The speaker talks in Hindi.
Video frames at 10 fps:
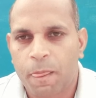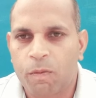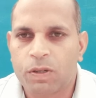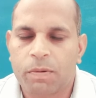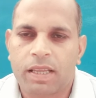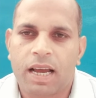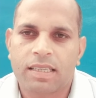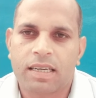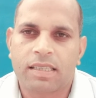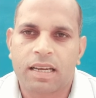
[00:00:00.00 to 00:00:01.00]
और मुझे बताया कि
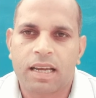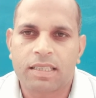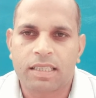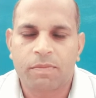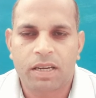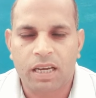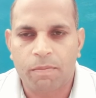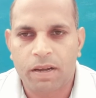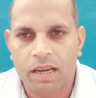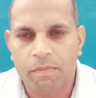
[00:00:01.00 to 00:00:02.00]
सर इस तरीके की चीज़ें मेरे
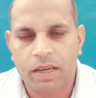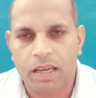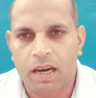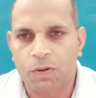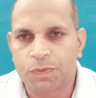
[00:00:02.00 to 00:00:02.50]
सामने हैं मैं क्या करूँ